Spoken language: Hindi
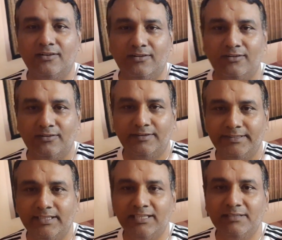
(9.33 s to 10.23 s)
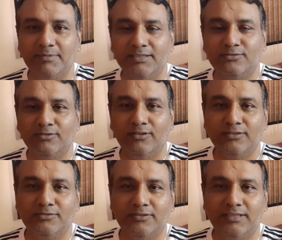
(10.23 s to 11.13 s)
और दिल्ली में
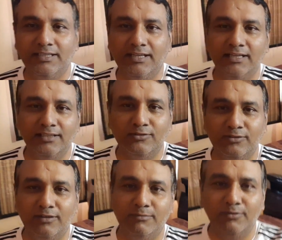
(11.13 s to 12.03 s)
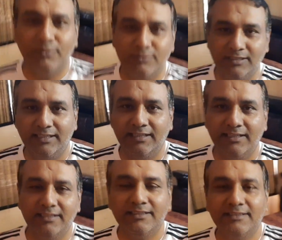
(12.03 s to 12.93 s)
स्कूलों की छुट्टी है तो हम लोग जो है